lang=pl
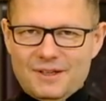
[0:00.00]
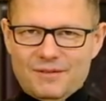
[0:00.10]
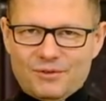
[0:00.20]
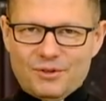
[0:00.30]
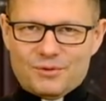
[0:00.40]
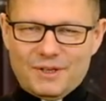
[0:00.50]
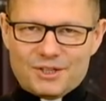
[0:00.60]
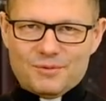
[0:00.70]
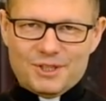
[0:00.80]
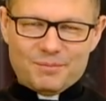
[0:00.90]
W końcu
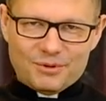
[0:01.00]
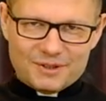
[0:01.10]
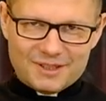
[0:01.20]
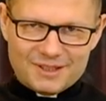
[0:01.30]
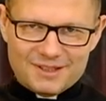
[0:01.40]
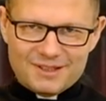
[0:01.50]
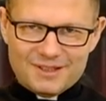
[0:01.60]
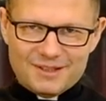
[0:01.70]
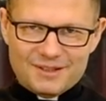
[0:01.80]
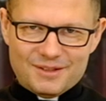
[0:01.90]
każdy się podda
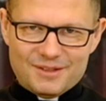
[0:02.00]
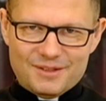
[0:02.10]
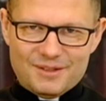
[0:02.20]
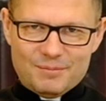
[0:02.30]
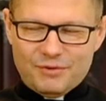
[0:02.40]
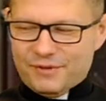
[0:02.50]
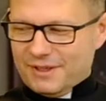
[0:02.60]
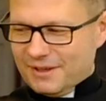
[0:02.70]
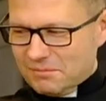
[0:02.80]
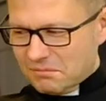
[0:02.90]
i
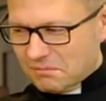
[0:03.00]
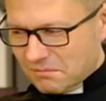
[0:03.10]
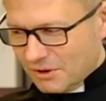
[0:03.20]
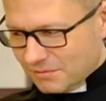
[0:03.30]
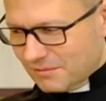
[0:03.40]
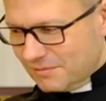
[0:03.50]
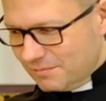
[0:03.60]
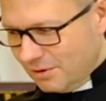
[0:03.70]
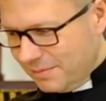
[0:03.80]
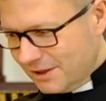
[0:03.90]
powie, no
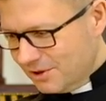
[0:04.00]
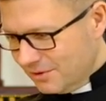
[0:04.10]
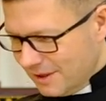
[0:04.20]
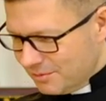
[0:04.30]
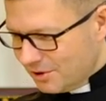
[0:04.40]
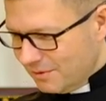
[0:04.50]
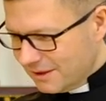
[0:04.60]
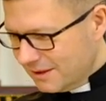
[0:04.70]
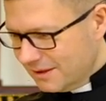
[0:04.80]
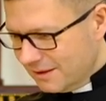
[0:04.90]
popatrz, no na
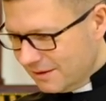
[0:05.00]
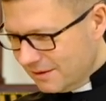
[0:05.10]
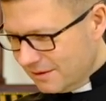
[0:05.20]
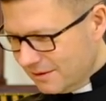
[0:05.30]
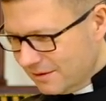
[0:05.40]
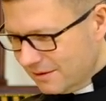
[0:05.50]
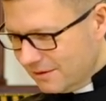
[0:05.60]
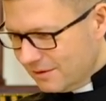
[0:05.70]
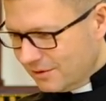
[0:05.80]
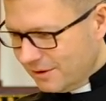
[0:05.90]
przykład
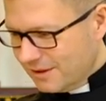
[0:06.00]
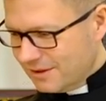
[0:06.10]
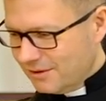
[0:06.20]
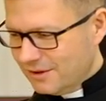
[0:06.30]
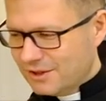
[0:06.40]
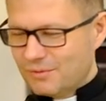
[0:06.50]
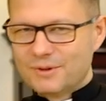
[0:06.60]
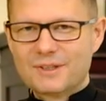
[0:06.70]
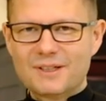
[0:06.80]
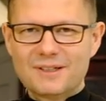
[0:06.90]
to jest, to jest
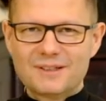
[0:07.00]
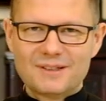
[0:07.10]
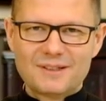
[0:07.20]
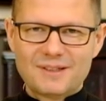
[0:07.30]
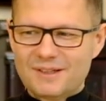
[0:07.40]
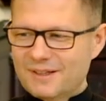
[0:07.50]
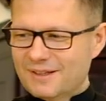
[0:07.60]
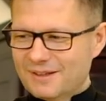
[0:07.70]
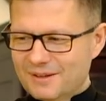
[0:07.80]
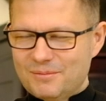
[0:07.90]
słodkie.
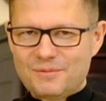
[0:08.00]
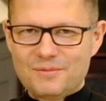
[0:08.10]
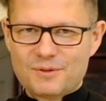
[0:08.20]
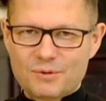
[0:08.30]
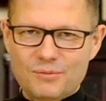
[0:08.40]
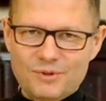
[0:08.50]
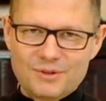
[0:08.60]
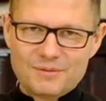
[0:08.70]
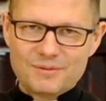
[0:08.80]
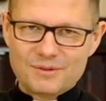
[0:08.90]
Yy, spróbuj.
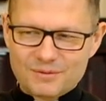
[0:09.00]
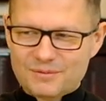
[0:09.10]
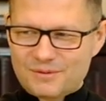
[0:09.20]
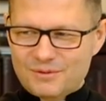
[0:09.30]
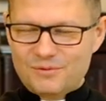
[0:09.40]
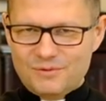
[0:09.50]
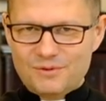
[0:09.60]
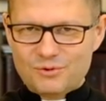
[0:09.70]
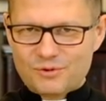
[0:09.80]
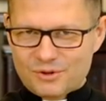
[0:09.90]
No, y,
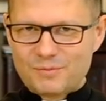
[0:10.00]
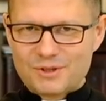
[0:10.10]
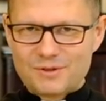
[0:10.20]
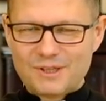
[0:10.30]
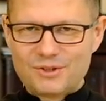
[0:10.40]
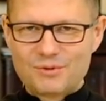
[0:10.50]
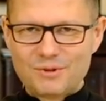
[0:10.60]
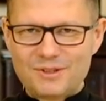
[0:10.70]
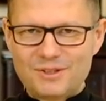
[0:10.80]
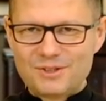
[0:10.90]
już rozumiesz, co to znaczy
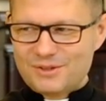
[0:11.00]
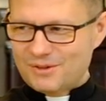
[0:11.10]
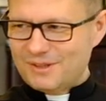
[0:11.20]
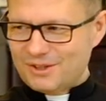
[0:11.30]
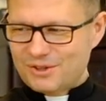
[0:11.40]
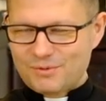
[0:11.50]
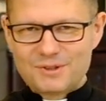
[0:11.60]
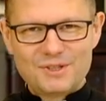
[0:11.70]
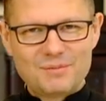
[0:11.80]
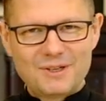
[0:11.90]
słodycz, co to znaczy
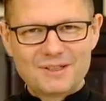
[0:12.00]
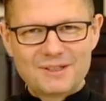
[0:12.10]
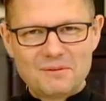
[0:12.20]
słodki smak?